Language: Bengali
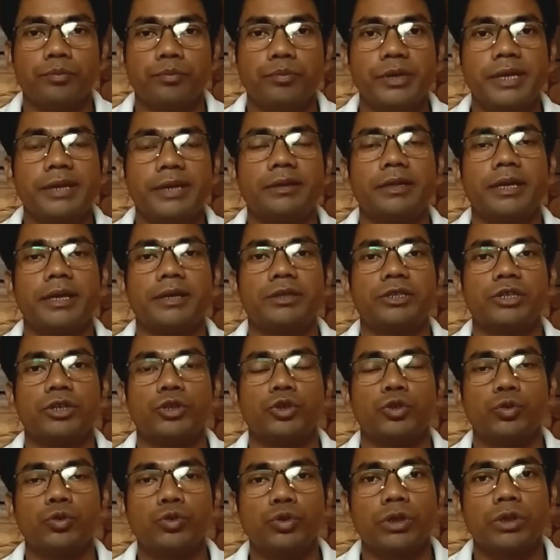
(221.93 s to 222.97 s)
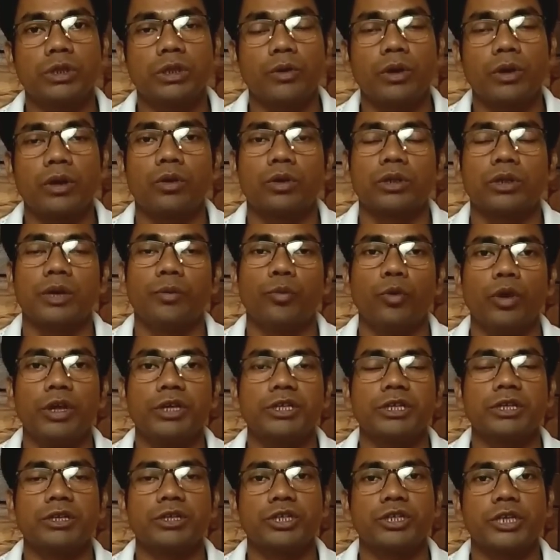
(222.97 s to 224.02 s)
বিএডদের যে সুযোগ দেওয়ার কথা
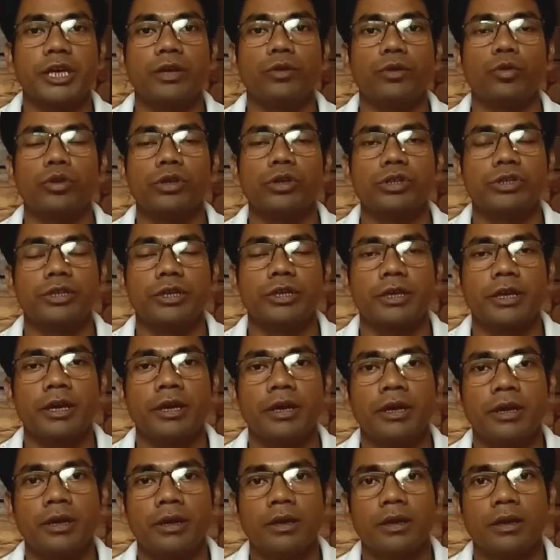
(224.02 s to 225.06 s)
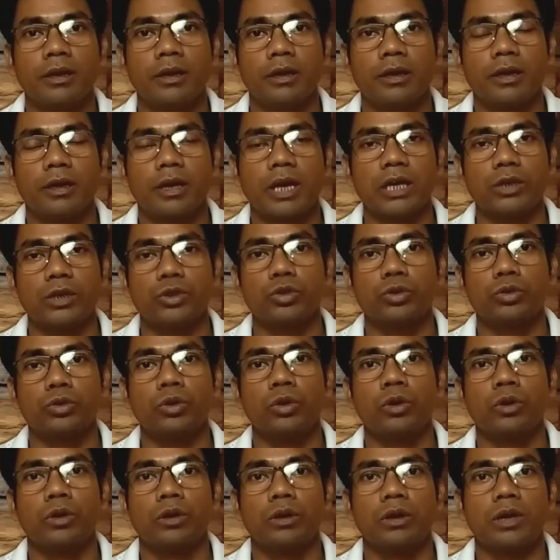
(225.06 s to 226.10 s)
বলেছেন সেই নোটিশটিকে কার্যত
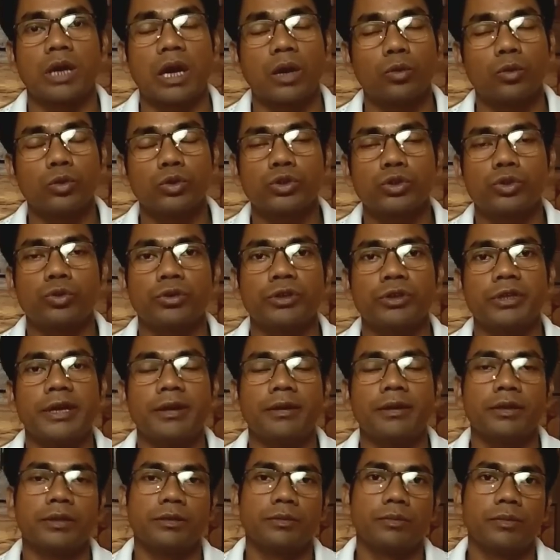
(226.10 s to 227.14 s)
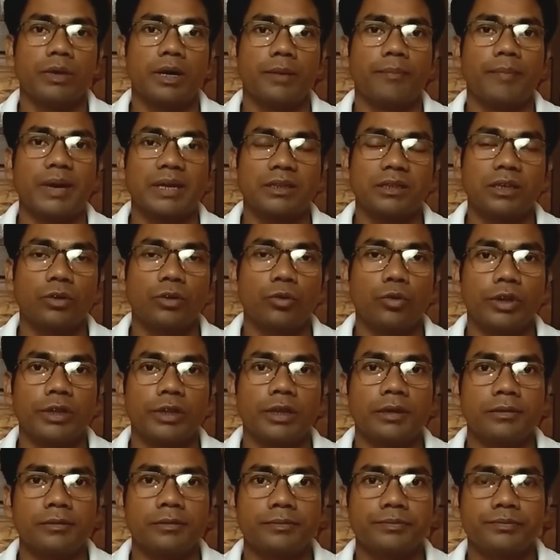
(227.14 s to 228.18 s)
নাকচ করে দেন বা বাতিল করে
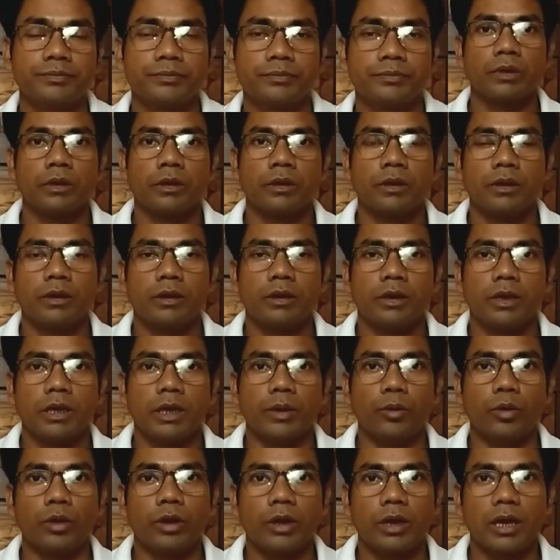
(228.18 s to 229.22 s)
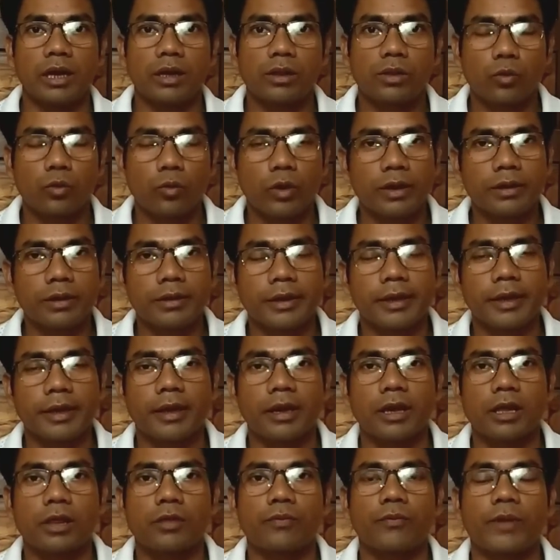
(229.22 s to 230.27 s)
দেন এবং ক্লাস ওয়ান থেকে
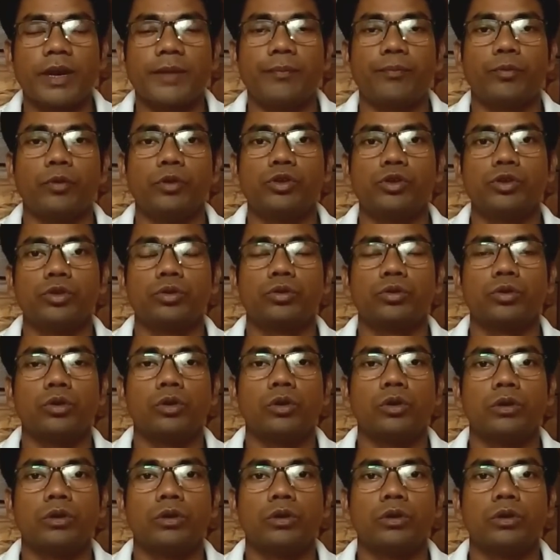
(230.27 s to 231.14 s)
ক্লাস ফাইভ পর্যন্ত